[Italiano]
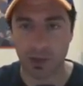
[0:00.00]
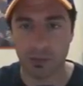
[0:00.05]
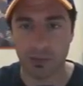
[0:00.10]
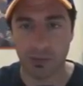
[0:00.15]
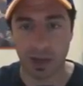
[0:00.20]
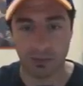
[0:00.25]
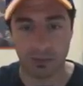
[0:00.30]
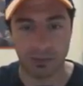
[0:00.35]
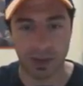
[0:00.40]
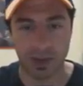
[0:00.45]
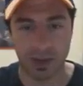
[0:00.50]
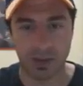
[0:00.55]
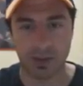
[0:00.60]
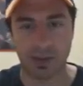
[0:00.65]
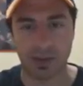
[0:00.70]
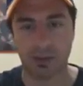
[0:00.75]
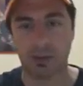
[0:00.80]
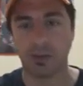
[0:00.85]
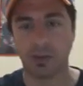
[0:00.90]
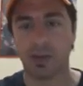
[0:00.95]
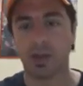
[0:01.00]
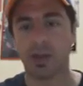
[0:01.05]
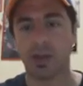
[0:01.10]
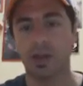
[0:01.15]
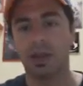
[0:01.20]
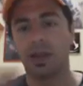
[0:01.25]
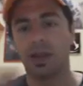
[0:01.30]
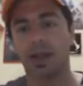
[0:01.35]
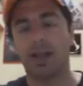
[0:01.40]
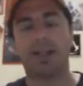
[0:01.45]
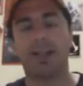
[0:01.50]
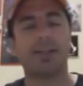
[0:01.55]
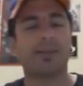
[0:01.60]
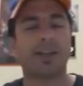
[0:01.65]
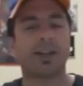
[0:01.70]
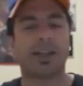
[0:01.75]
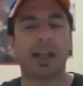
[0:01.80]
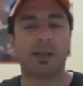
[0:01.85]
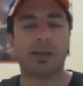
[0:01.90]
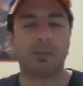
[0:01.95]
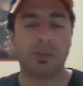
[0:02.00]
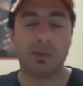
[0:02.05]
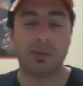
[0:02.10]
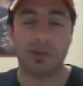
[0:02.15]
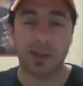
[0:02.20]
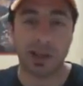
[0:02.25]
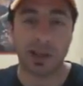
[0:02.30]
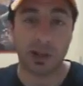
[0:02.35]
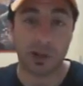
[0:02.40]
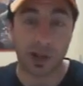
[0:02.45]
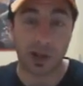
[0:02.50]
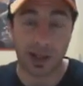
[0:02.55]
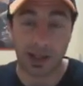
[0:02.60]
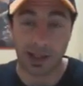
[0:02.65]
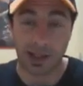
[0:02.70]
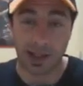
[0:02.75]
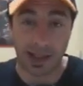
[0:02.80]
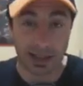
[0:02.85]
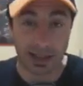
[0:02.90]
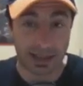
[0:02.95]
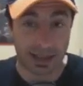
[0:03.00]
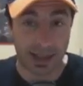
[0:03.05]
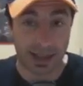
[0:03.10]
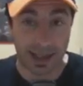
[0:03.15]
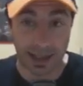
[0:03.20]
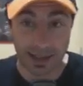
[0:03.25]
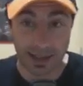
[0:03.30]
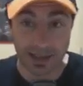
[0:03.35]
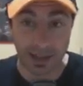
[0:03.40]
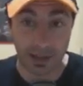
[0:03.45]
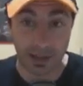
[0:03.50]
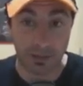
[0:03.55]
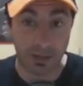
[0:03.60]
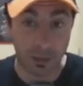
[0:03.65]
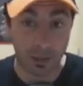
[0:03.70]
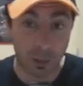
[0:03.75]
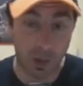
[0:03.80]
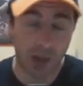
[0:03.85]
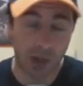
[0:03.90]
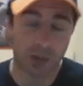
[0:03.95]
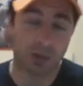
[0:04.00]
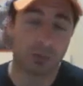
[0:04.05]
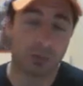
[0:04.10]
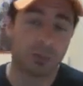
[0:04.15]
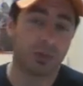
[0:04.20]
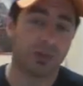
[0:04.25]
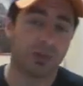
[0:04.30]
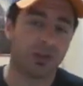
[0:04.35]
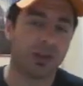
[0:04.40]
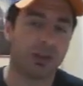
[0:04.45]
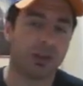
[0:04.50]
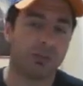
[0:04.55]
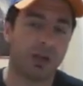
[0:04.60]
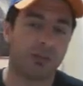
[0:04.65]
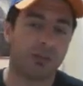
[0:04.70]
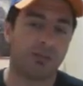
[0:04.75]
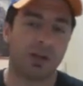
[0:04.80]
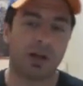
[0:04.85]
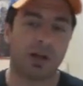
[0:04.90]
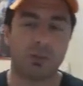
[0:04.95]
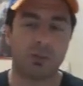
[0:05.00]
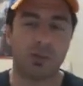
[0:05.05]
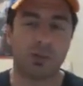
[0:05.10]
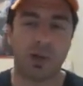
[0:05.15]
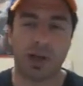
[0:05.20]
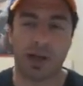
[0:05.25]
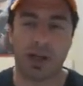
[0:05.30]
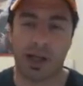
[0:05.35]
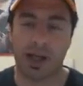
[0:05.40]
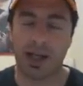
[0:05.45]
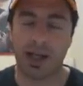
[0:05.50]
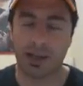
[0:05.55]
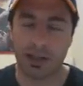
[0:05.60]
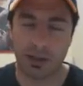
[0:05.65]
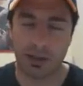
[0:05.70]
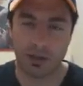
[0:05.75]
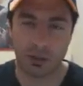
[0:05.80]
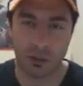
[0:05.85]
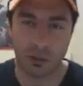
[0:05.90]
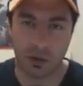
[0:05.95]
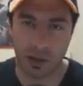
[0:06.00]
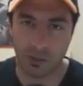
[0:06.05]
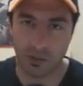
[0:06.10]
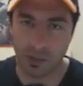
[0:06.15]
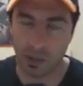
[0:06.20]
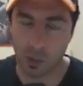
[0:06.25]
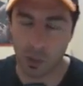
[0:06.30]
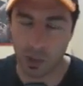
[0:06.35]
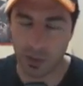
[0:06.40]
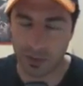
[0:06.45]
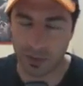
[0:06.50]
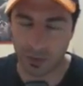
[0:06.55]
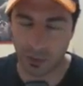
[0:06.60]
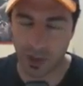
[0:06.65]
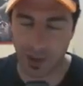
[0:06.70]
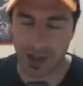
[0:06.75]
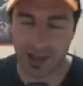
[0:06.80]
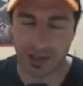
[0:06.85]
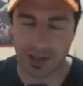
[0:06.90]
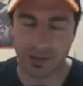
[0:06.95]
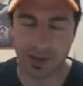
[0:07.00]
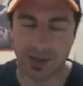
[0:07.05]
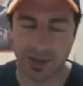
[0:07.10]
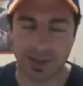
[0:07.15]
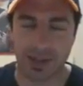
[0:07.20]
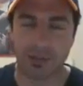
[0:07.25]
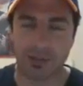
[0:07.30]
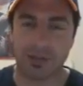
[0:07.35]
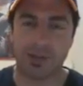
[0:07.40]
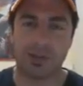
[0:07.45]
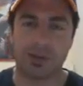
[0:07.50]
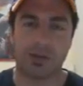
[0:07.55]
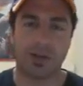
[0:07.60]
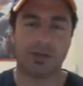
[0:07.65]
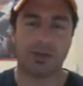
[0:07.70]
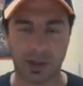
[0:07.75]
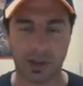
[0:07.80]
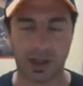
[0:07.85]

ma benissimo e nel frattempo mi finirò anche le altre Ezza fin quanto è possibile per accumulare altre stone per questo anniversario signori.